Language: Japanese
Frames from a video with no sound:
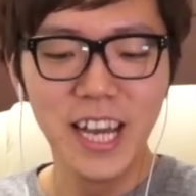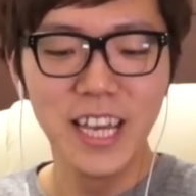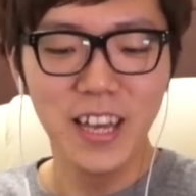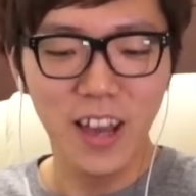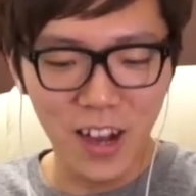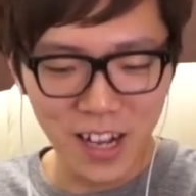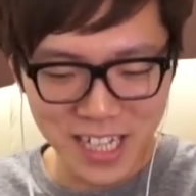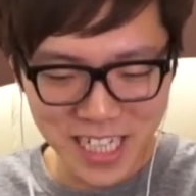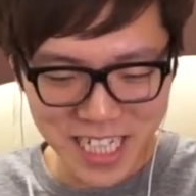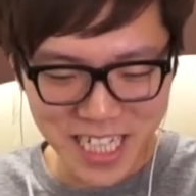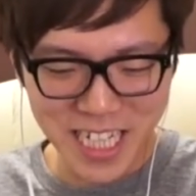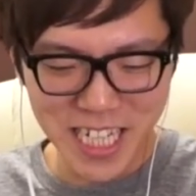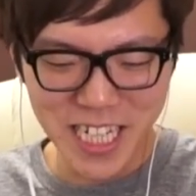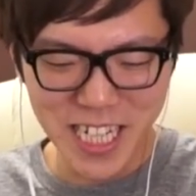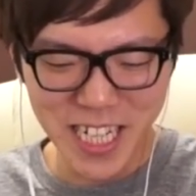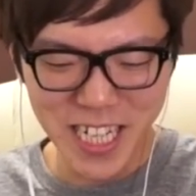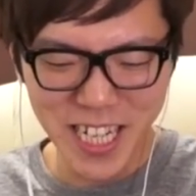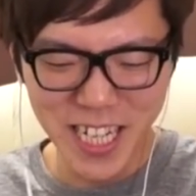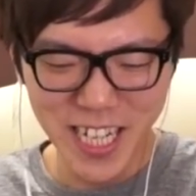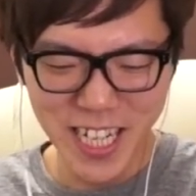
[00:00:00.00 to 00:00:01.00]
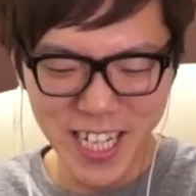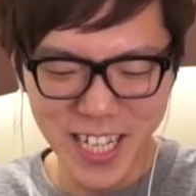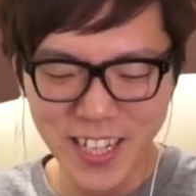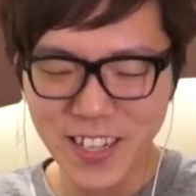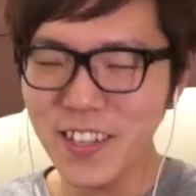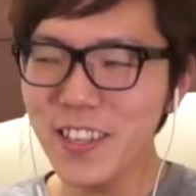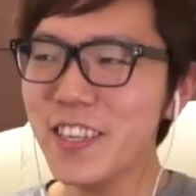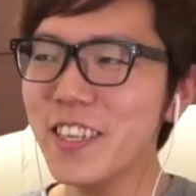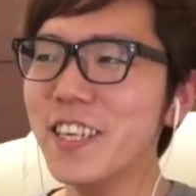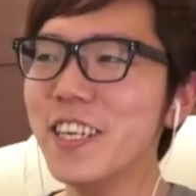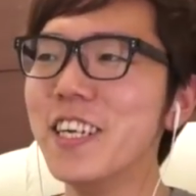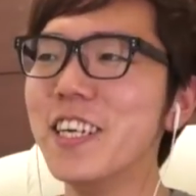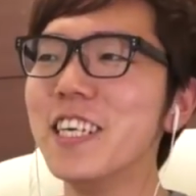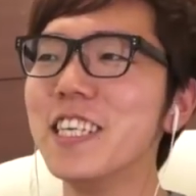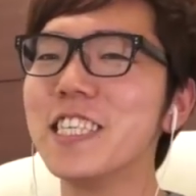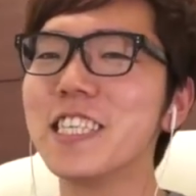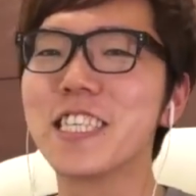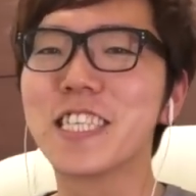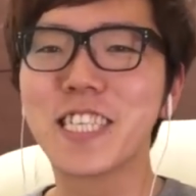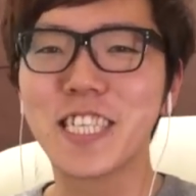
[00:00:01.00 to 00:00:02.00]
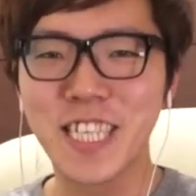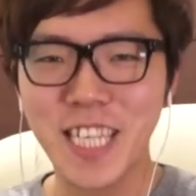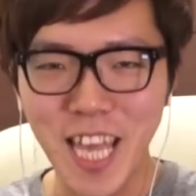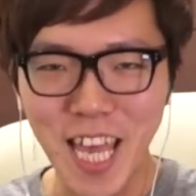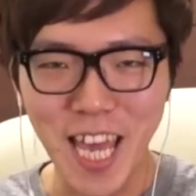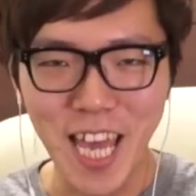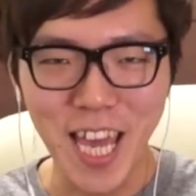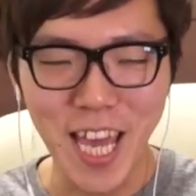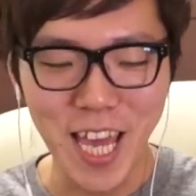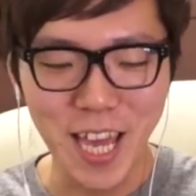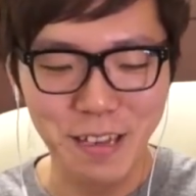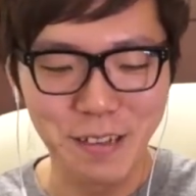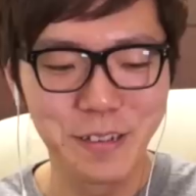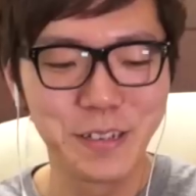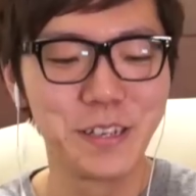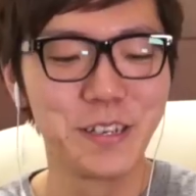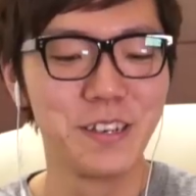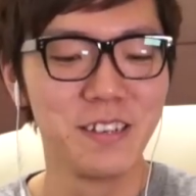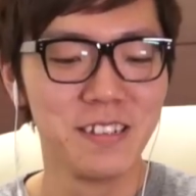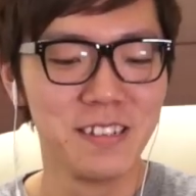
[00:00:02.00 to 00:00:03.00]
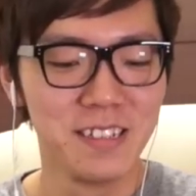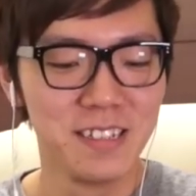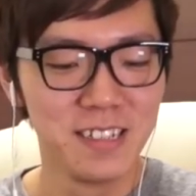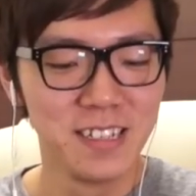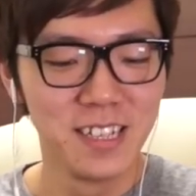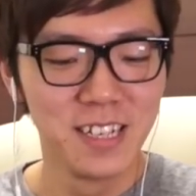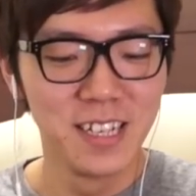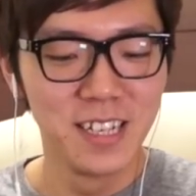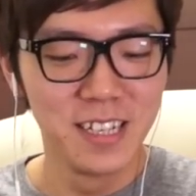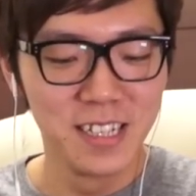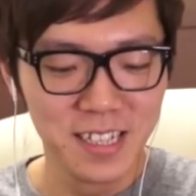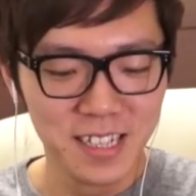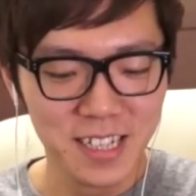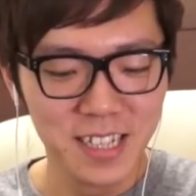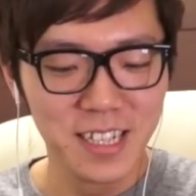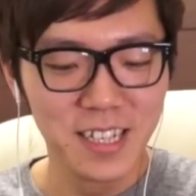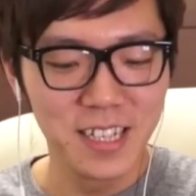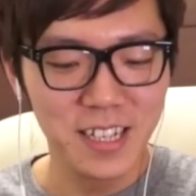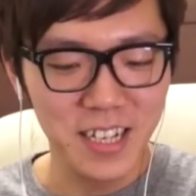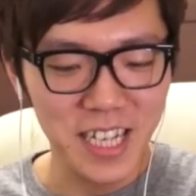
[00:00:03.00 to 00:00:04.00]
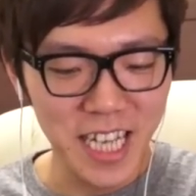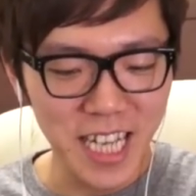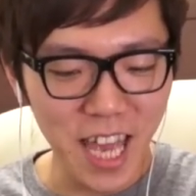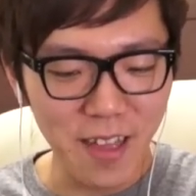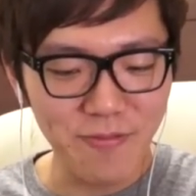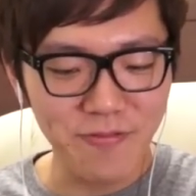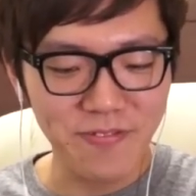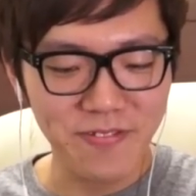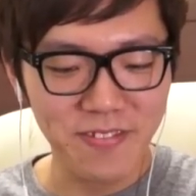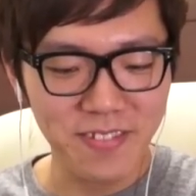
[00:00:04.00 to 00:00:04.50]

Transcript: えよし、セーフ、いけ。